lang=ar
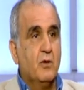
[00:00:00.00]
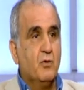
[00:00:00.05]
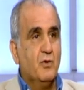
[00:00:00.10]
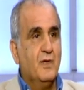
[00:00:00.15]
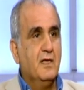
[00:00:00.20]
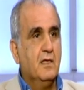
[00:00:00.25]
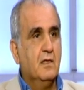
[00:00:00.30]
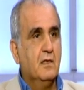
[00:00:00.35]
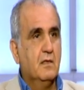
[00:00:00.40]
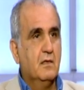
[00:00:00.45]

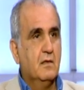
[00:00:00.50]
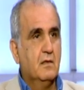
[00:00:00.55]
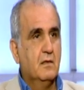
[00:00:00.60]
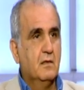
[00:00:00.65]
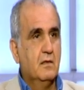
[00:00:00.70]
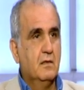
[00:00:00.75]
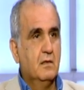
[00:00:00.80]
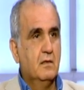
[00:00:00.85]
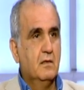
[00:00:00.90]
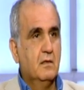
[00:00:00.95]
دولي
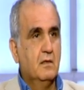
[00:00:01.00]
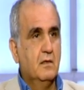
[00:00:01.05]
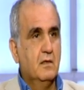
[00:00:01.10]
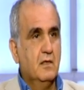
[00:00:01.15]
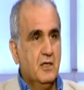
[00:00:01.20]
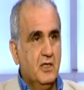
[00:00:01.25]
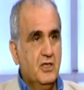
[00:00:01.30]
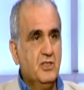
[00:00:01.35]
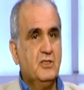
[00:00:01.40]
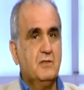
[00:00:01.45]

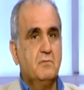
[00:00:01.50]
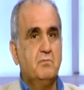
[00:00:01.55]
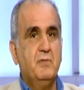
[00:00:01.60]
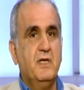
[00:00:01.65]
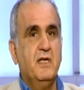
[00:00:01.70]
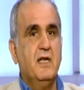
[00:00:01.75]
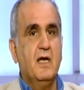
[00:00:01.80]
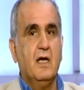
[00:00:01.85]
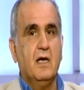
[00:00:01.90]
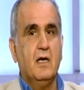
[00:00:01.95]
عشت
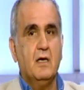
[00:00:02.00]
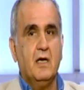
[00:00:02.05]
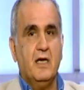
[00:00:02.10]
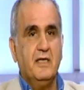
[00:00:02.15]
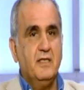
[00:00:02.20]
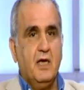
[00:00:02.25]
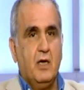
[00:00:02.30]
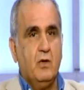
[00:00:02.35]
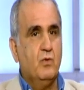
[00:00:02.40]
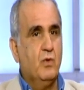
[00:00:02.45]
بلا
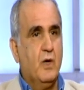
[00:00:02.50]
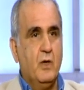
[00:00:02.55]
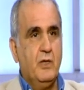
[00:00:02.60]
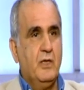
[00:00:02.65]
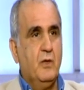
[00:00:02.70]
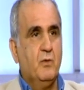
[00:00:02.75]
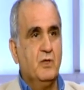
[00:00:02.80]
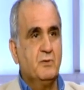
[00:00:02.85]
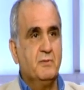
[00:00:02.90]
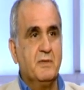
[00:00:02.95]
اي حقوق
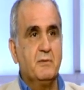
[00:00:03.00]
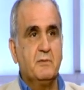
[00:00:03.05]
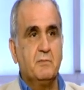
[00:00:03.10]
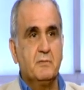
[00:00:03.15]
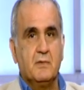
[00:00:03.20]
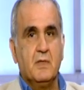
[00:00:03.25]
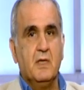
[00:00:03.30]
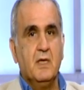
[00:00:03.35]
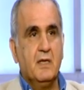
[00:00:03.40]
اي واجبات